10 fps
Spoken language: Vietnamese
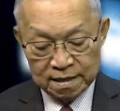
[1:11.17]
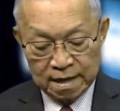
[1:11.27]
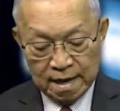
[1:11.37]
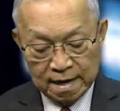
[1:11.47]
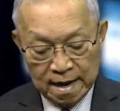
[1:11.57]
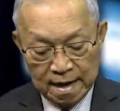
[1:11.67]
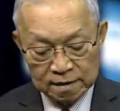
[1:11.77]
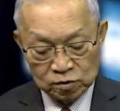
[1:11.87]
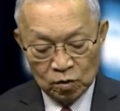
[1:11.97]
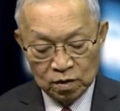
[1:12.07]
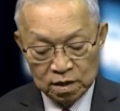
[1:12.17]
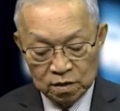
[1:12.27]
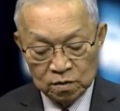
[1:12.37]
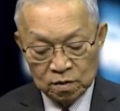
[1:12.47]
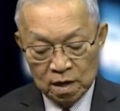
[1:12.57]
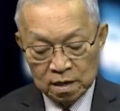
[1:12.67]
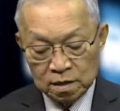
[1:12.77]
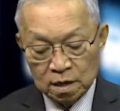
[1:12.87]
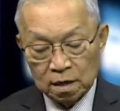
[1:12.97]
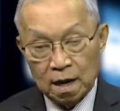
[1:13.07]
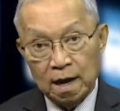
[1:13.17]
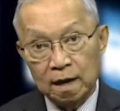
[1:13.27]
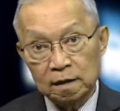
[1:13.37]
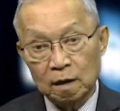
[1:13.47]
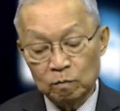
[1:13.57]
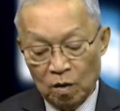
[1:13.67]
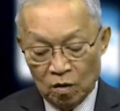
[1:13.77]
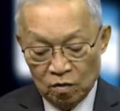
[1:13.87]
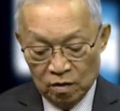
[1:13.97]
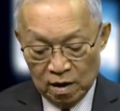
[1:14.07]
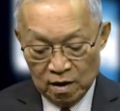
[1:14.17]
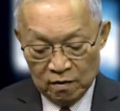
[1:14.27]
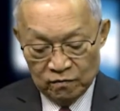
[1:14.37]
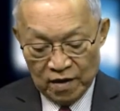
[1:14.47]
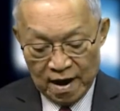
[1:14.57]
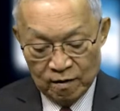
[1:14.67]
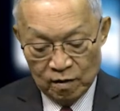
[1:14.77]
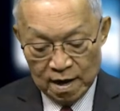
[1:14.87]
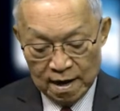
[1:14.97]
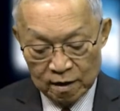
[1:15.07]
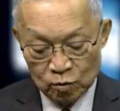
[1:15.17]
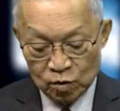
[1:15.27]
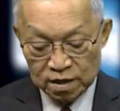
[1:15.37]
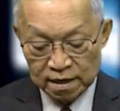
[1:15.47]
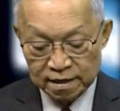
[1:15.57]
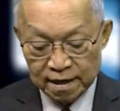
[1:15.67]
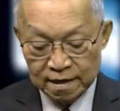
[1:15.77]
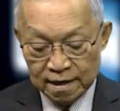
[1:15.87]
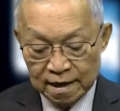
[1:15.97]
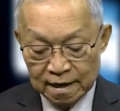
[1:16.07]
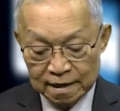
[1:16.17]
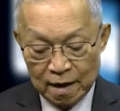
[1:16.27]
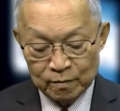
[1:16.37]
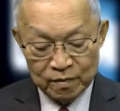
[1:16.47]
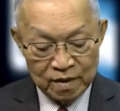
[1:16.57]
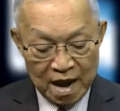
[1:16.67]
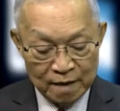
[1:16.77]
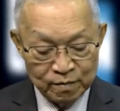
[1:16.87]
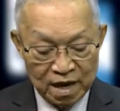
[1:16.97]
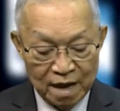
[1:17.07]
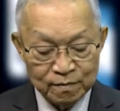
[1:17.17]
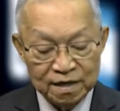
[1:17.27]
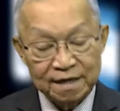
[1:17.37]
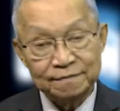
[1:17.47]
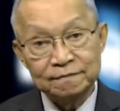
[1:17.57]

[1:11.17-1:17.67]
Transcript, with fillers: Đây là số liệu được công bố vào cuối tháng 9 năm 2020.